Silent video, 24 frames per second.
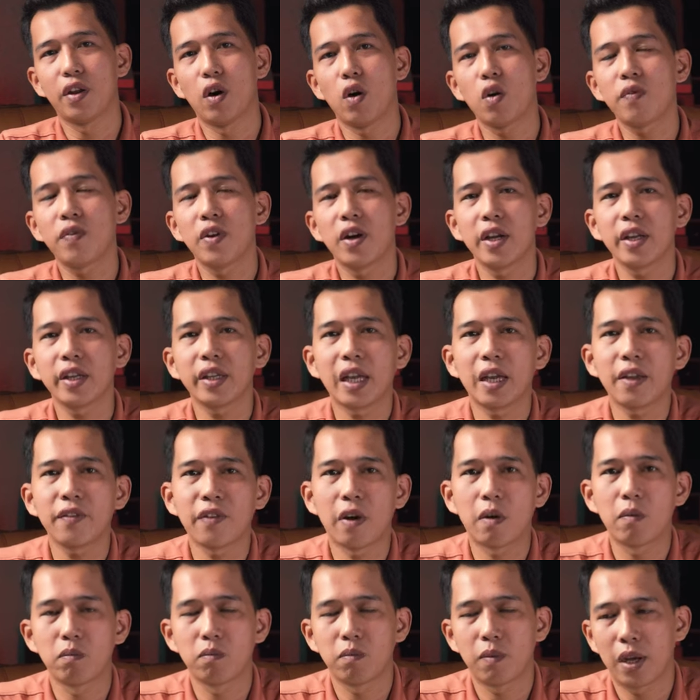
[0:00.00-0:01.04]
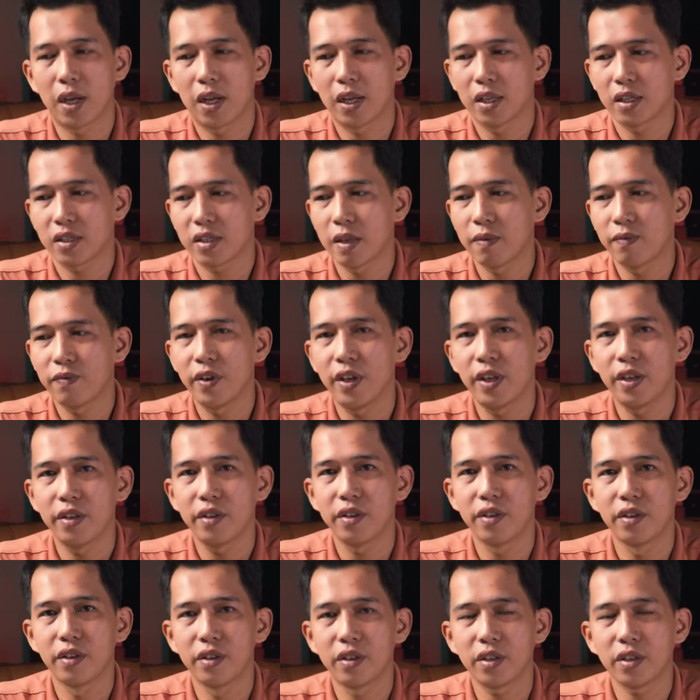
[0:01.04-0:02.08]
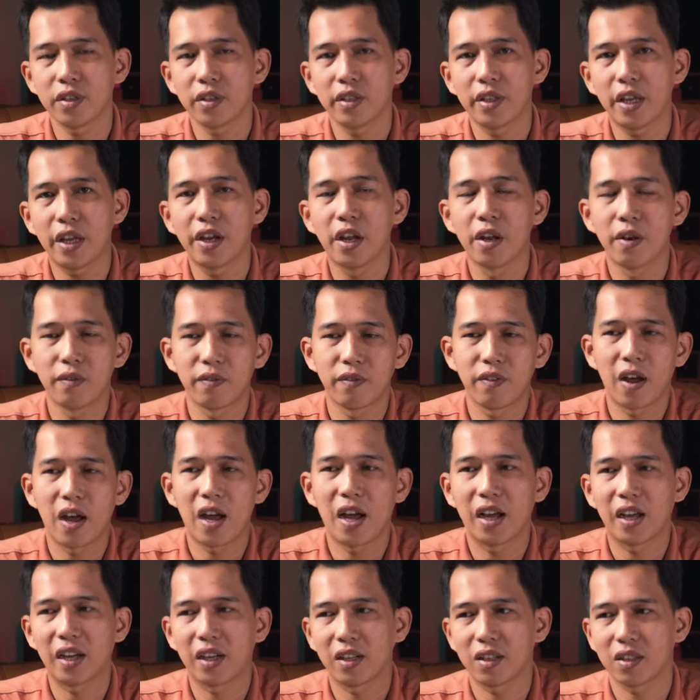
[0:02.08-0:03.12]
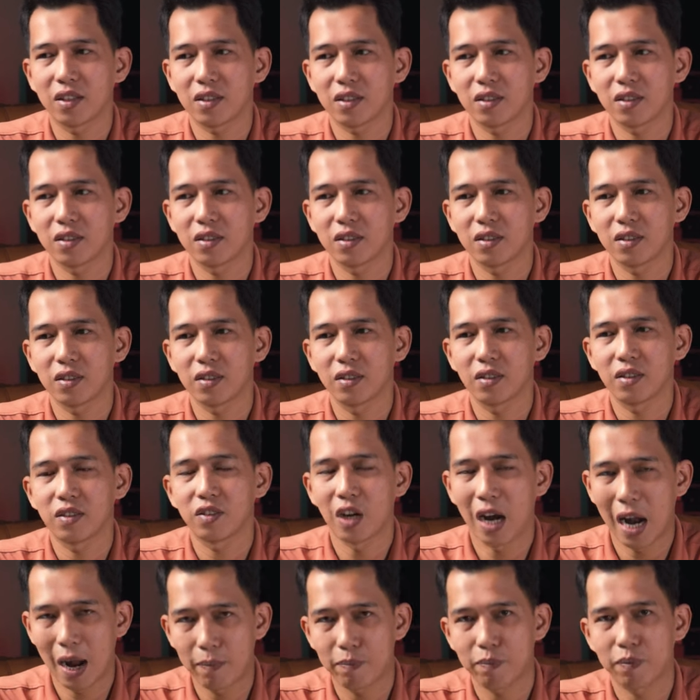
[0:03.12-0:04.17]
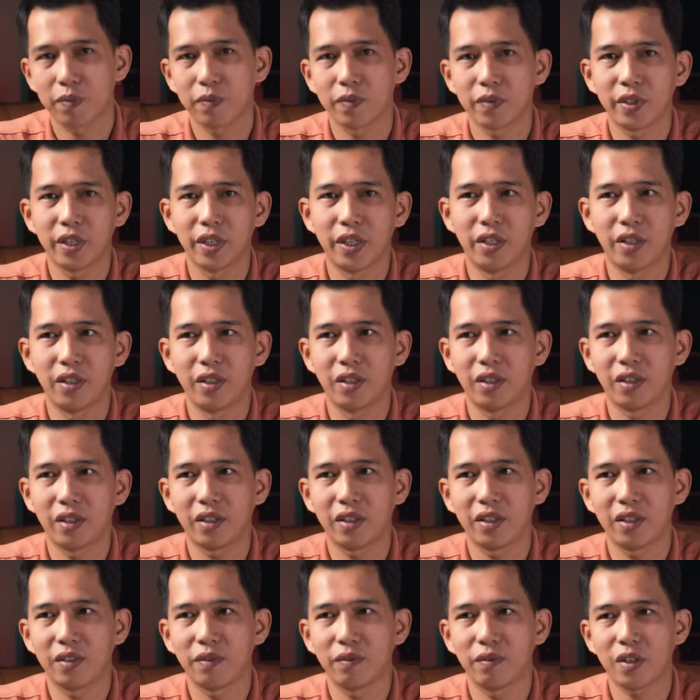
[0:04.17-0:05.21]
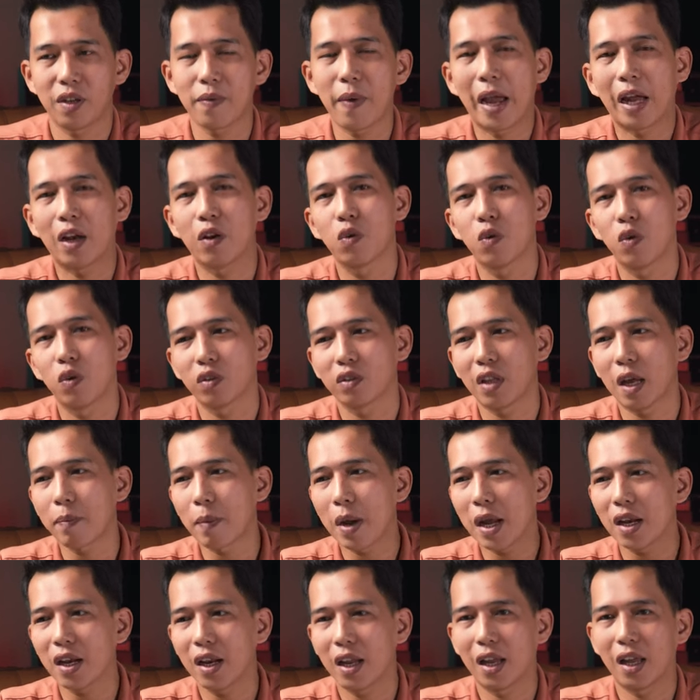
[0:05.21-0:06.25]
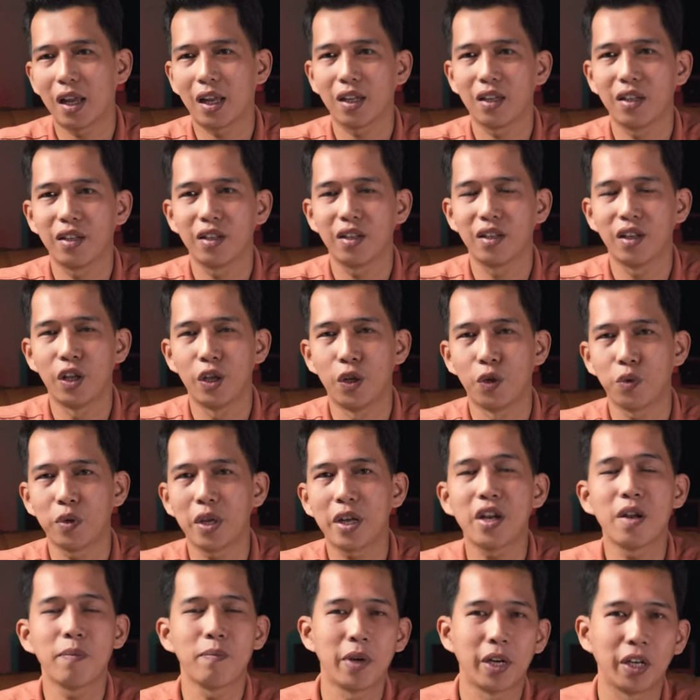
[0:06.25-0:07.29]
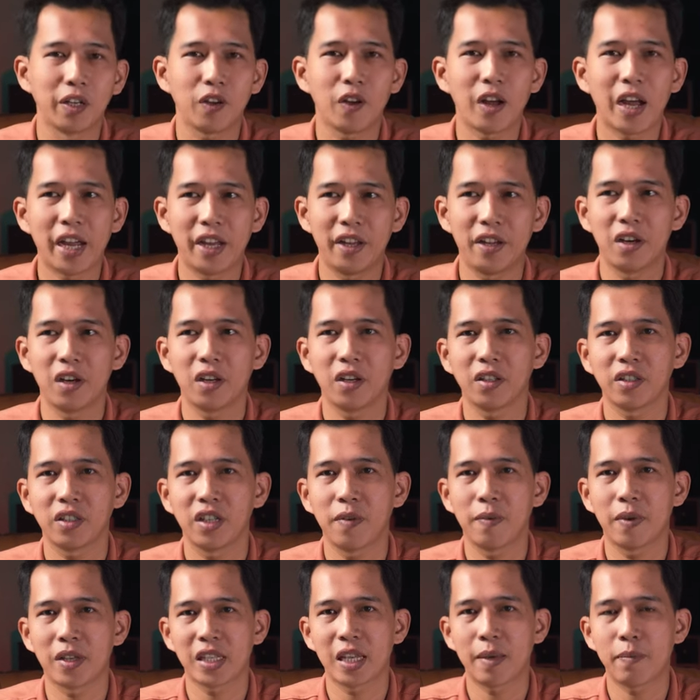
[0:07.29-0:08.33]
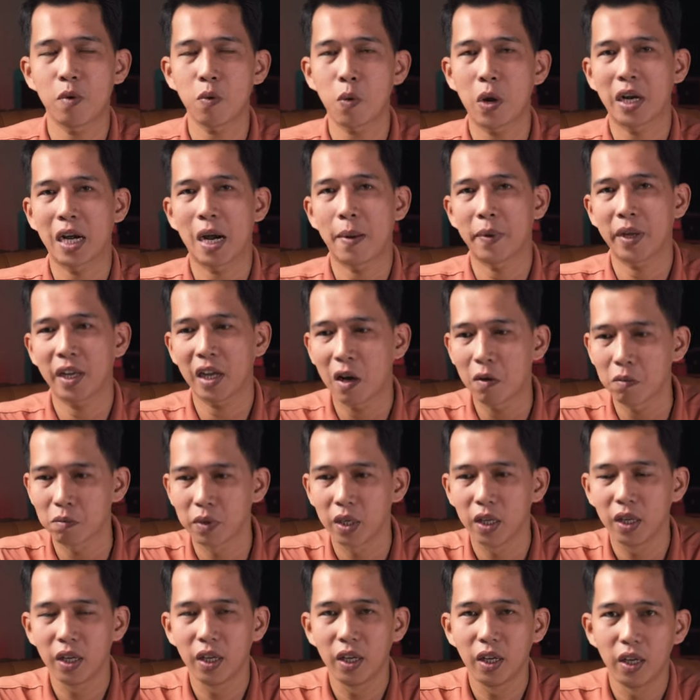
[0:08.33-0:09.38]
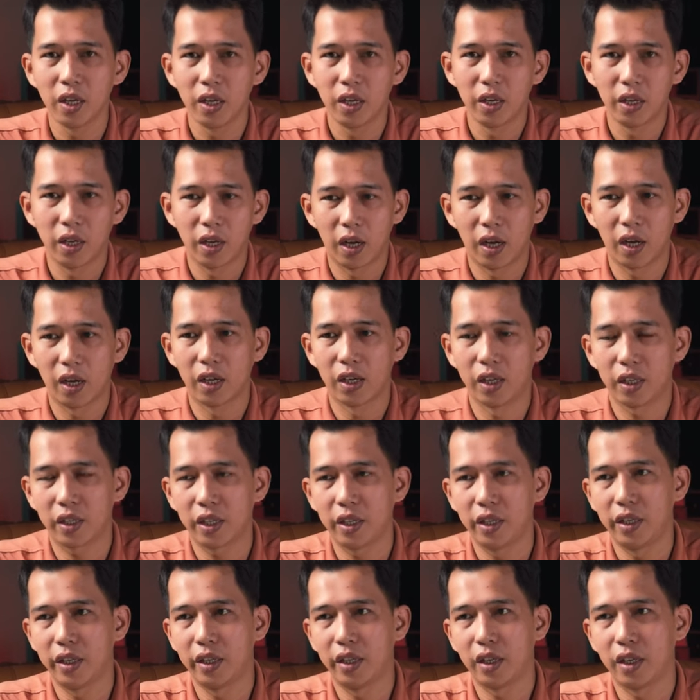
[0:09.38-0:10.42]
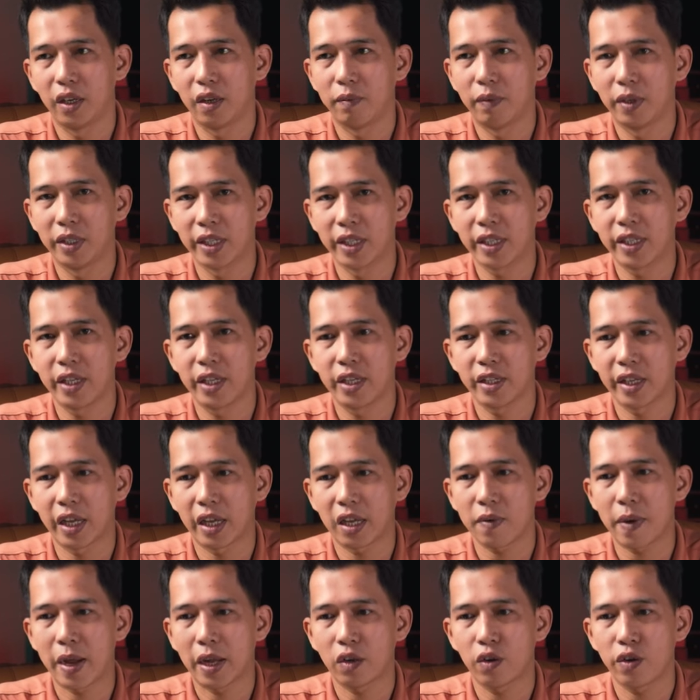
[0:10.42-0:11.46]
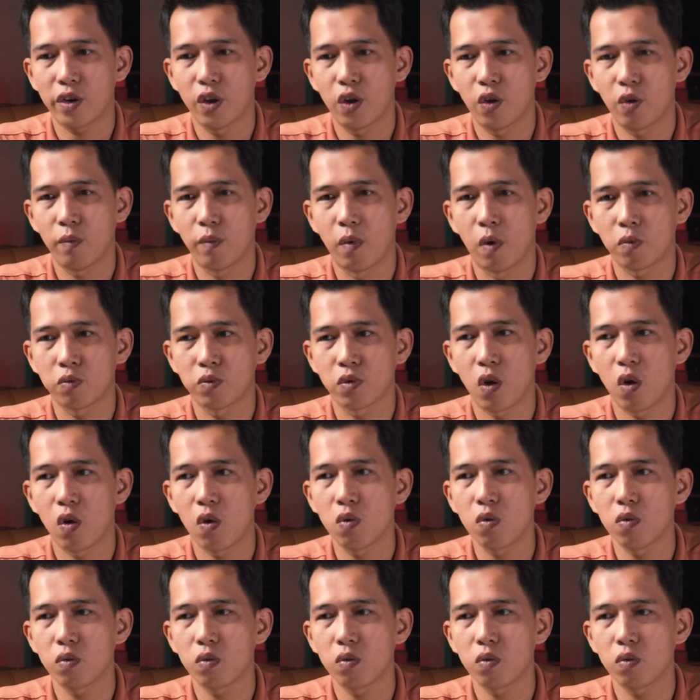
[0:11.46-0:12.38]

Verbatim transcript: đối với cái phòng mà xem phim giữa gia đình và rạp thì các bạn luôn thắc mắc là liệu gia đình mình có hay hơn khi mà xem ở ngoài rạp hay không à, thì ờ, mình sẽ chia sẻ các bạn đôi điều một số